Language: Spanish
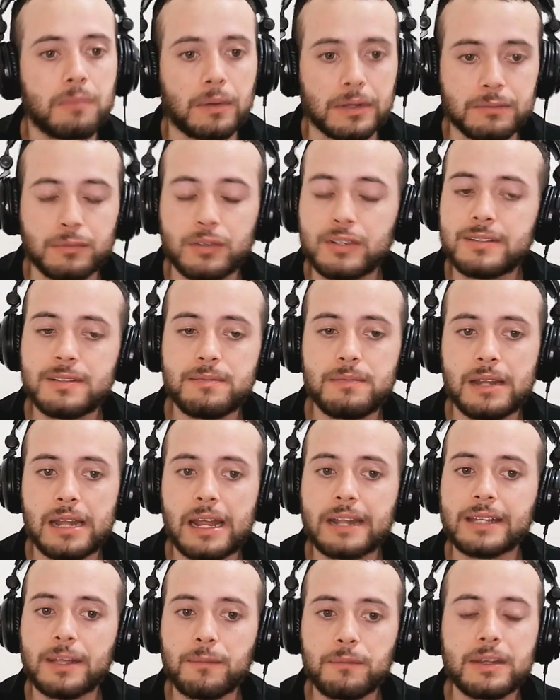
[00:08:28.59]
Pues muy
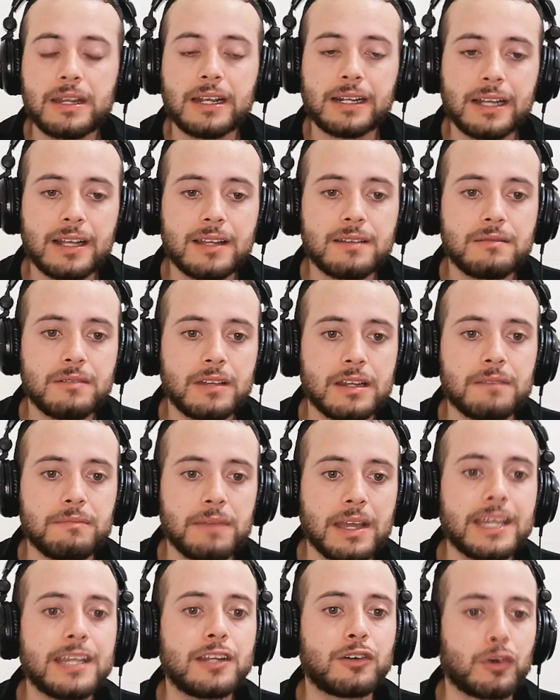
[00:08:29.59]
similar también acá
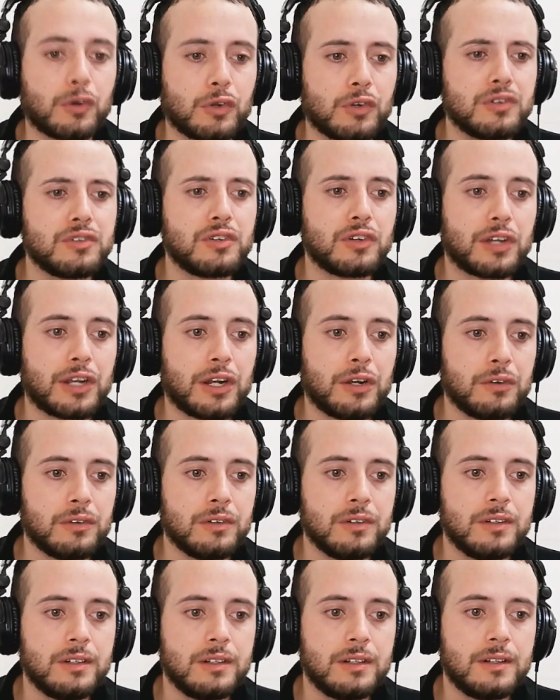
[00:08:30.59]
en, México, ¿no? Yo
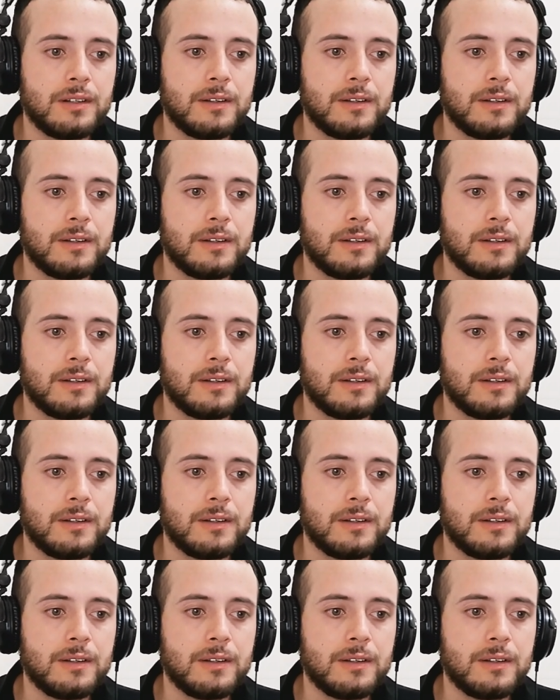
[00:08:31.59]
creo.